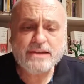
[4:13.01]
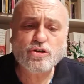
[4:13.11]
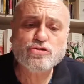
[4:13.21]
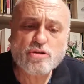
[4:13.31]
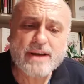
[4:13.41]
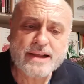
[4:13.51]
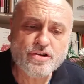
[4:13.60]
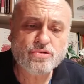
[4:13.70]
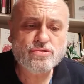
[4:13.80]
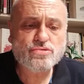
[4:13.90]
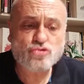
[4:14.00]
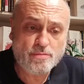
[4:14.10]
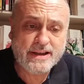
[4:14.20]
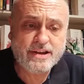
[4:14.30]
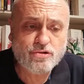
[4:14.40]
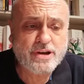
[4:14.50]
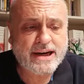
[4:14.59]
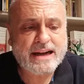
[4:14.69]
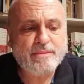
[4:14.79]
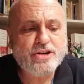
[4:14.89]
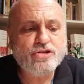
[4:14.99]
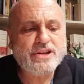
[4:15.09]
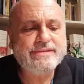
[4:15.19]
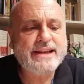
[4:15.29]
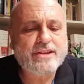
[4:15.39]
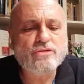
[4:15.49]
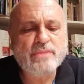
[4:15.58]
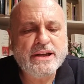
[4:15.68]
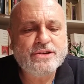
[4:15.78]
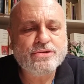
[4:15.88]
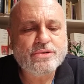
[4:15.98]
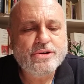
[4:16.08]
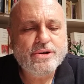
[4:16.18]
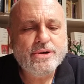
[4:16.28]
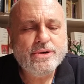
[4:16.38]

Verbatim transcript: El doctor Marañón, su médico y gran amigo, decía de don Benito,